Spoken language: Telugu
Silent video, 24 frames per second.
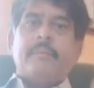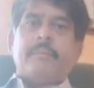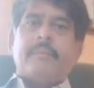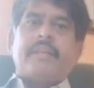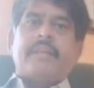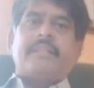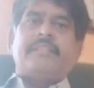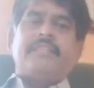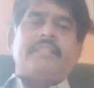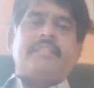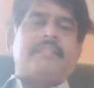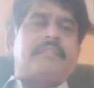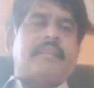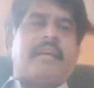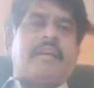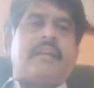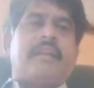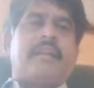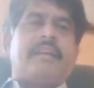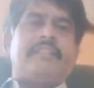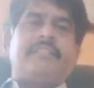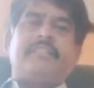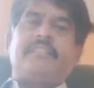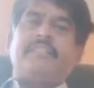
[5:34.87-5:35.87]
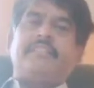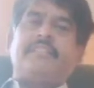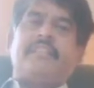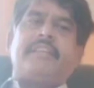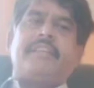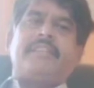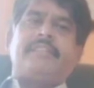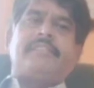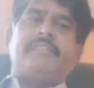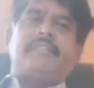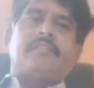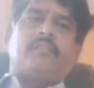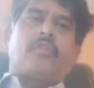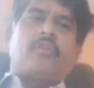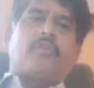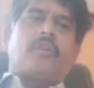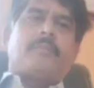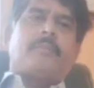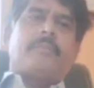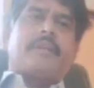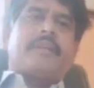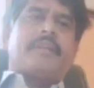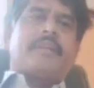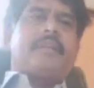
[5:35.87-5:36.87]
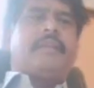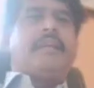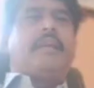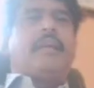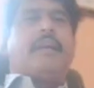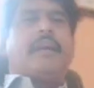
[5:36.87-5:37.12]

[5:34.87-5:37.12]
మనకి చిన్న అలాంటి చిన్న చిన్న డిసీజులు కూడా మనకి